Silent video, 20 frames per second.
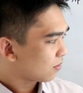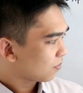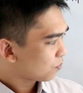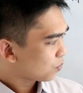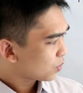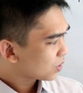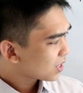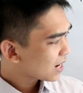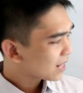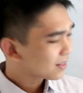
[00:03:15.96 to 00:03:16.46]

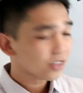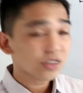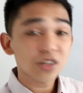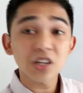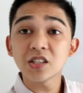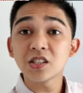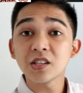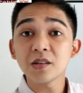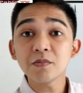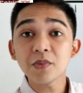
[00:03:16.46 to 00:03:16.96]
Pwede natin siya
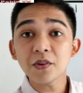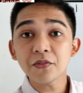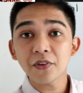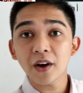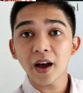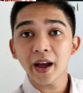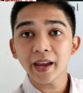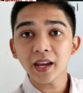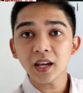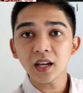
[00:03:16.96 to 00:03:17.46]

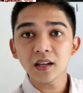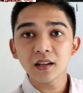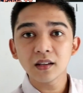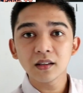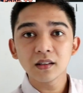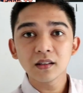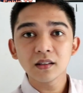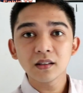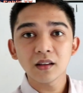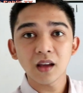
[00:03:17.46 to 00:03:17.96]
simplify
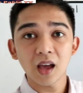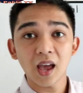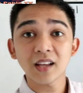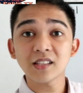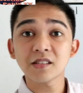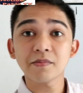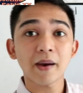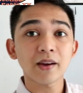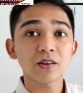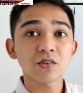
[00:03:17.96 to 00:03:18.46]

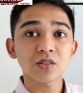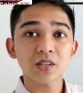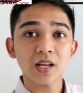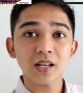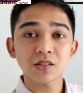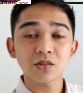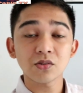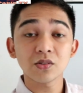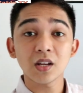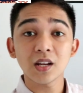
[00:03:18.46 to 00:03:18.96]
x minus
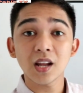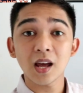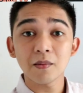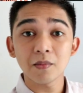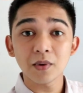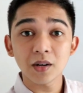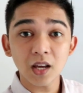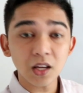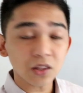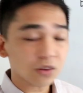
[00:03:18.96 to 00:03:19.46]
x in
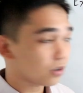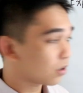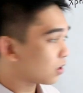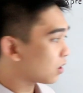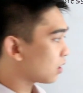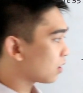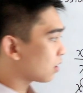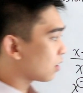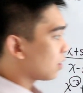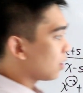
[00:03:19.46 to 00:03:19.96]

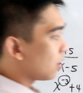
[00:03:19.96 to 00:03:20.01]
denominator.